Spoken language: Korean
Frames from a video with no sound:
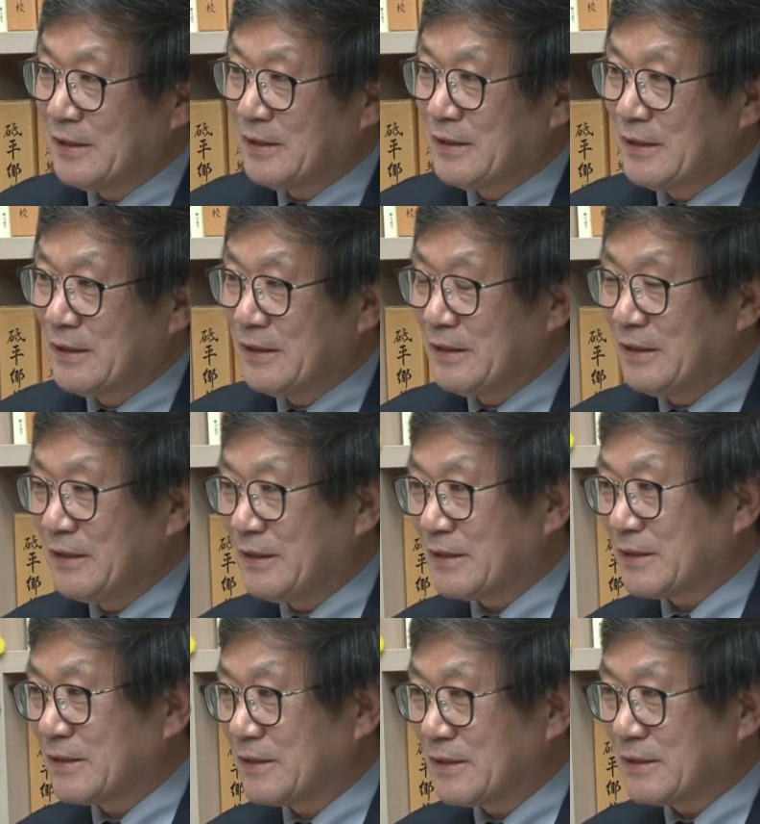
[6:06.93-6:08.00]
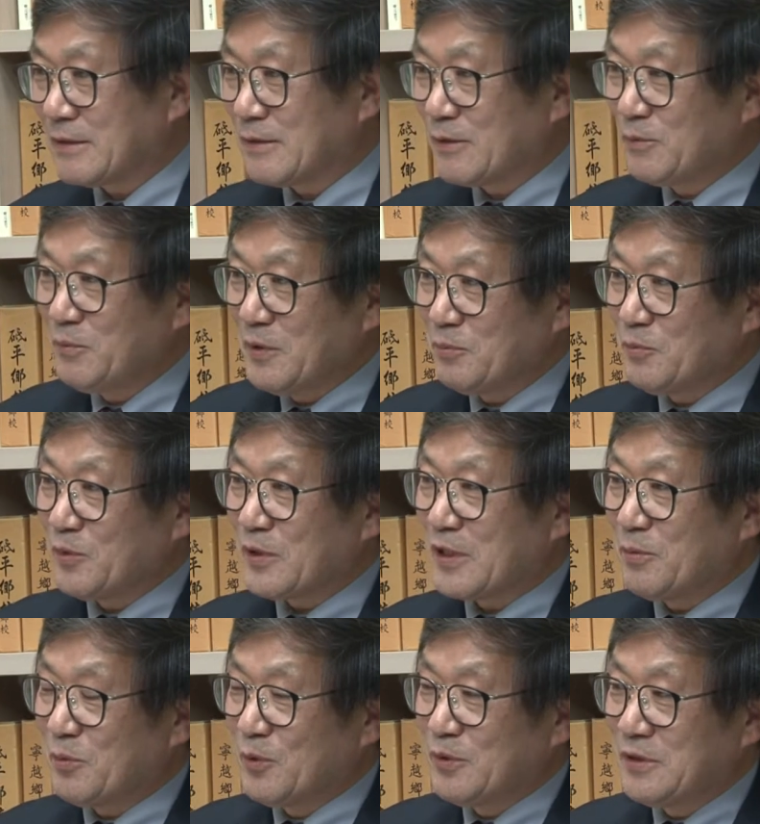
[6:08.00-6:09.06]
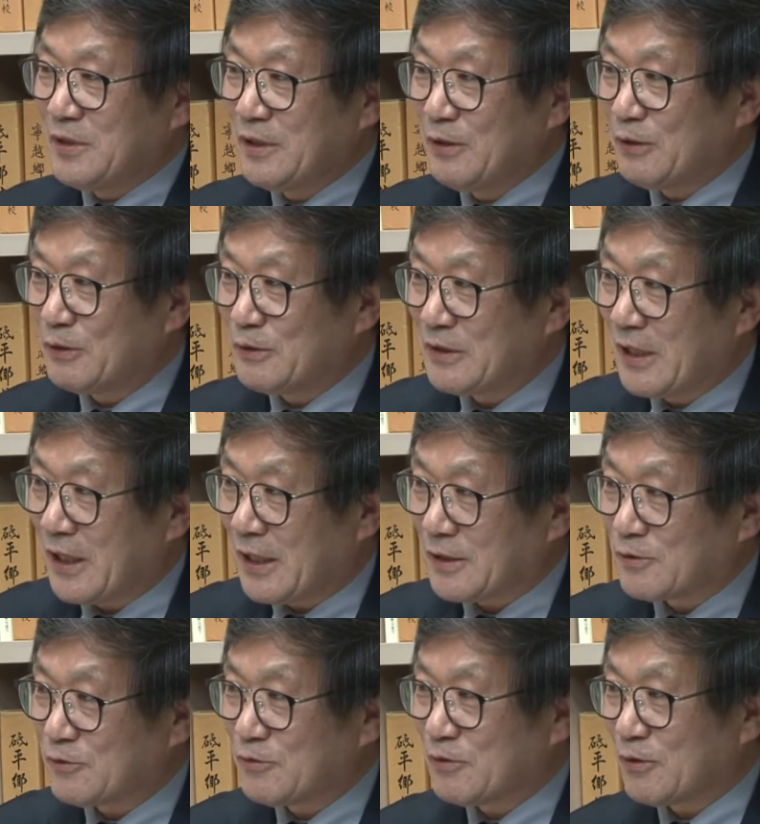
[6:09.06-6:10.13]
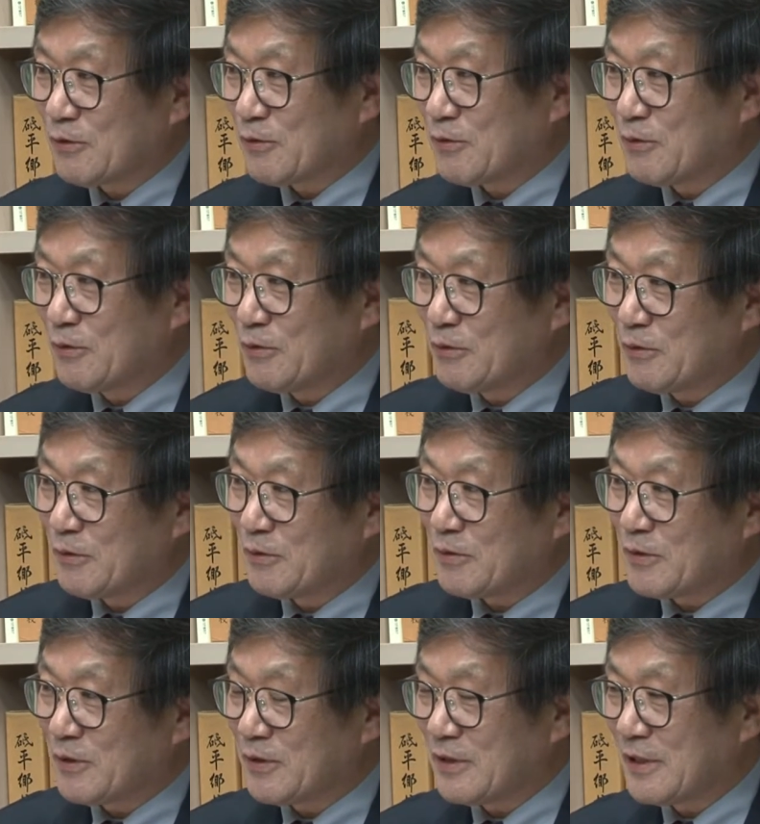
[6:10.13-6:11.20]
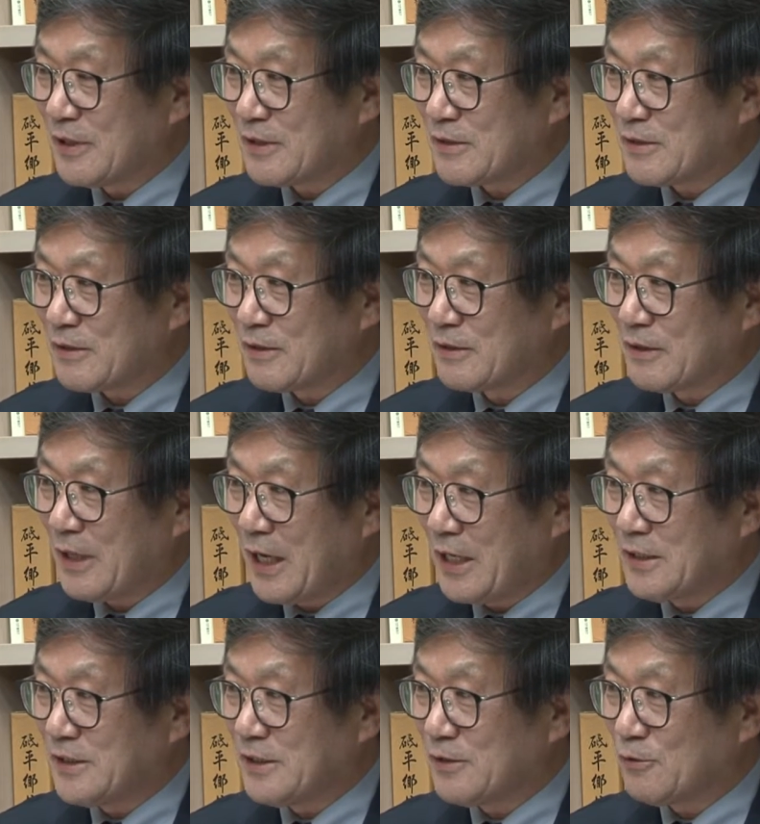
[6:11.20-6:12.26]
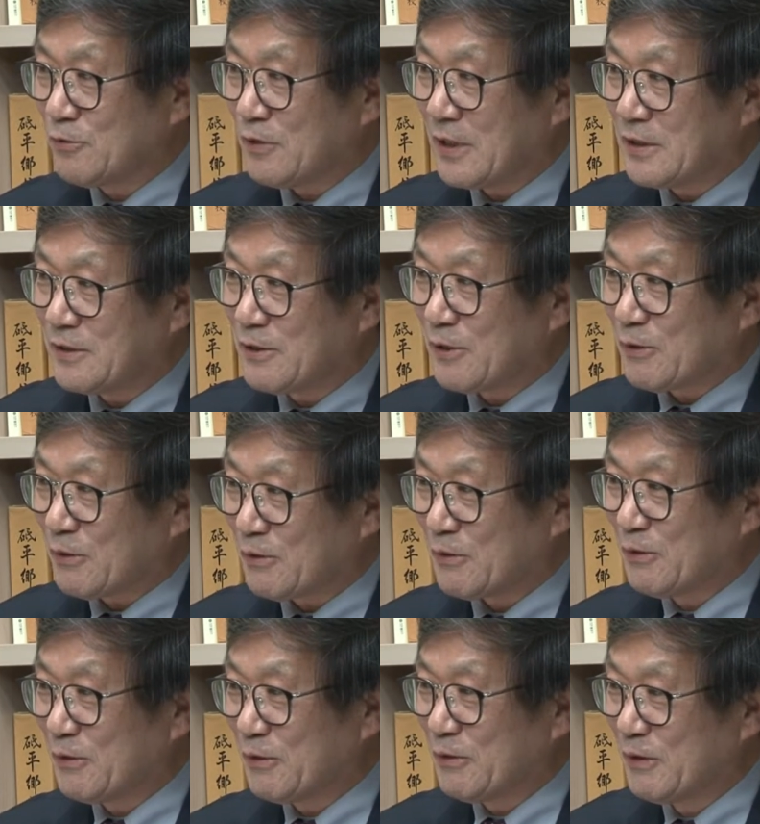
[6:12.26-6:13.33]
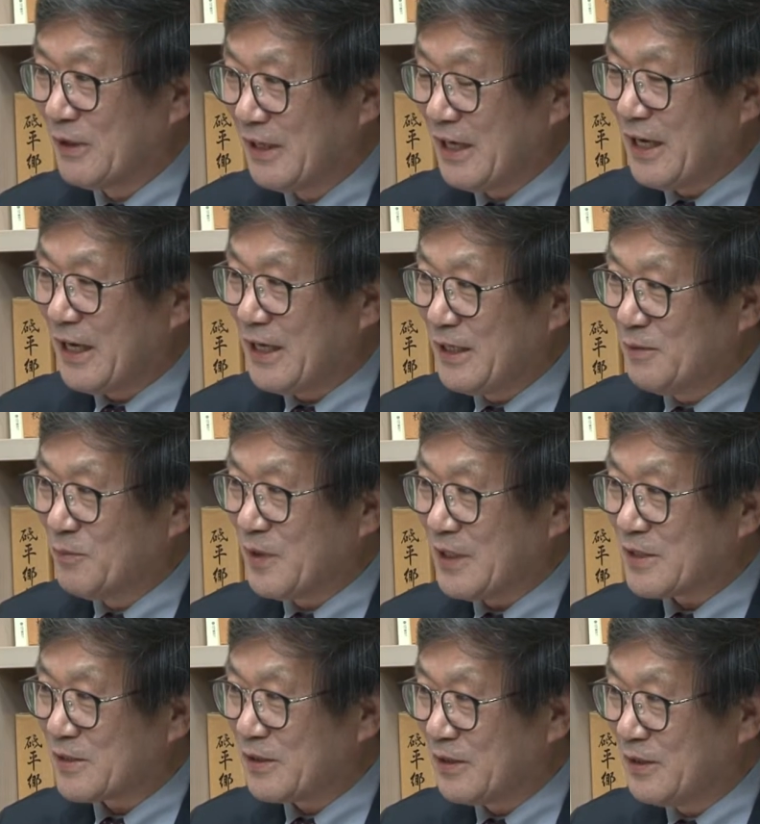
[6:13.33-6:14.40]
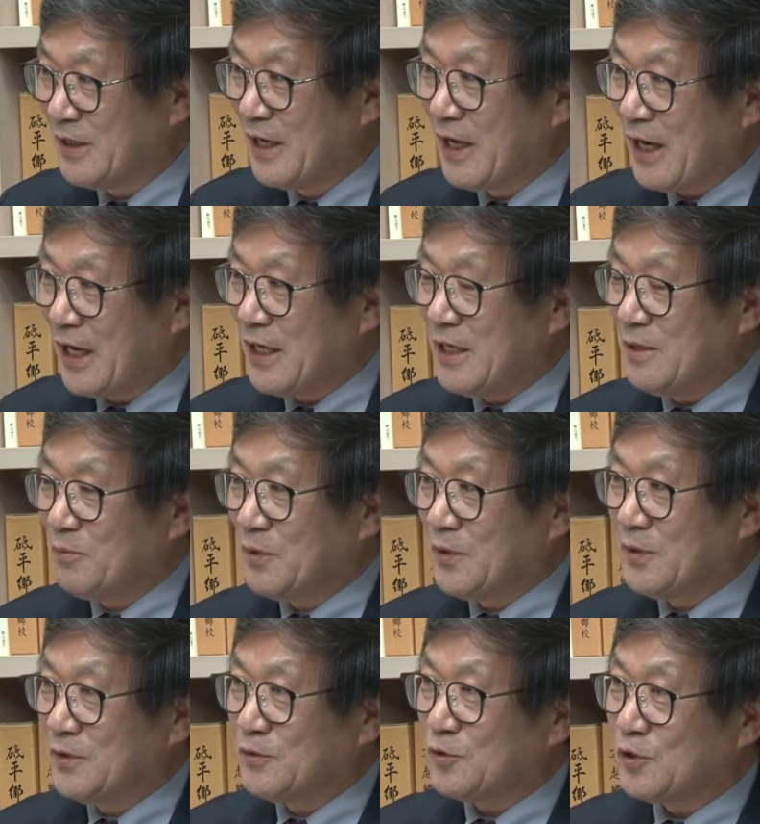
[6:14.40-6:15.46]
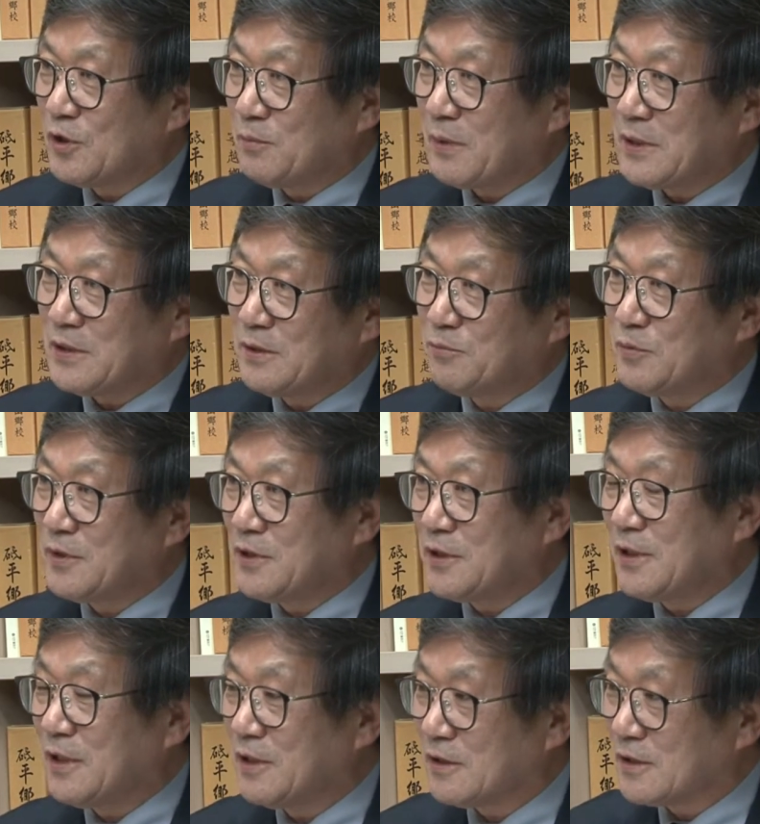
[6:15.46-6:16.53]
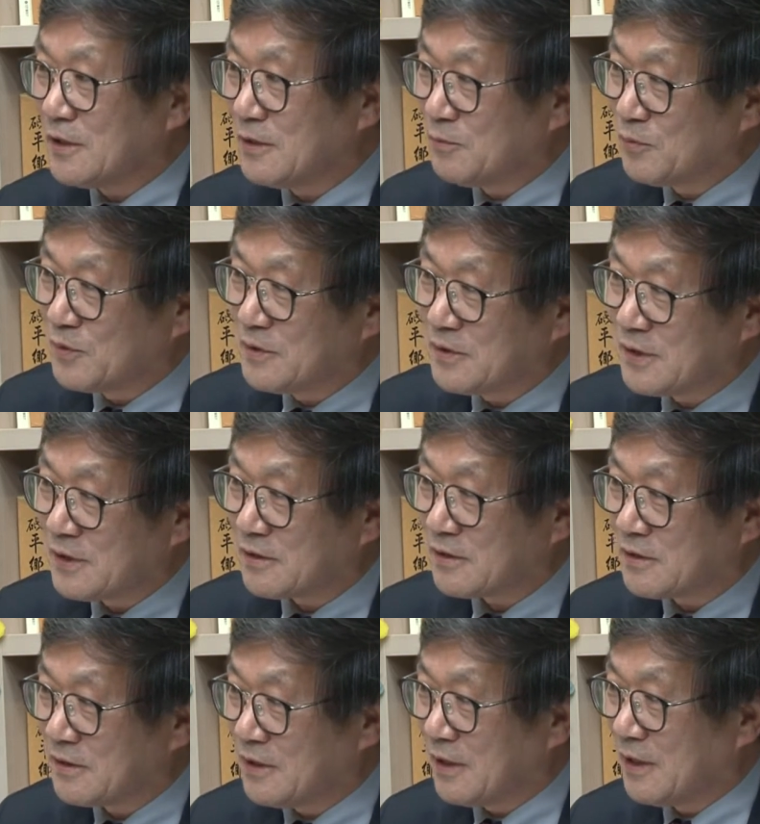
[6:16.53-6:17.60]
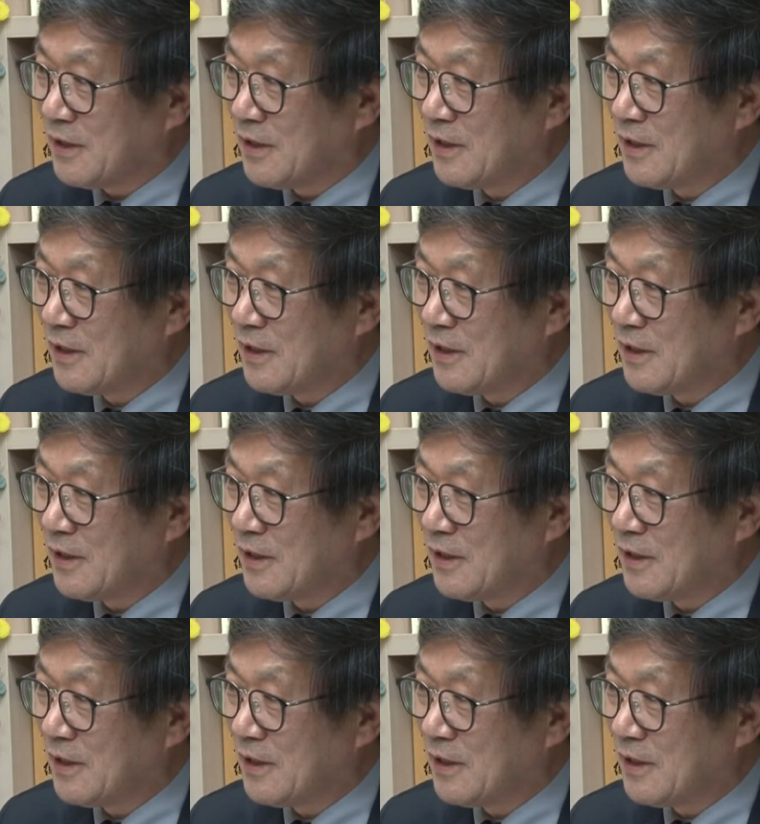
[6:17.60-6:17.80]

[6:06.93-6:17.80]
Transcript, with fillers: 어, 그, 그러면 뭐 기본 실력은 다 갖추셨고 거기에서 한시도 하셨고 한림원에서 네. 한림원 출입하시는 분이 실력 있는 분들이거든요.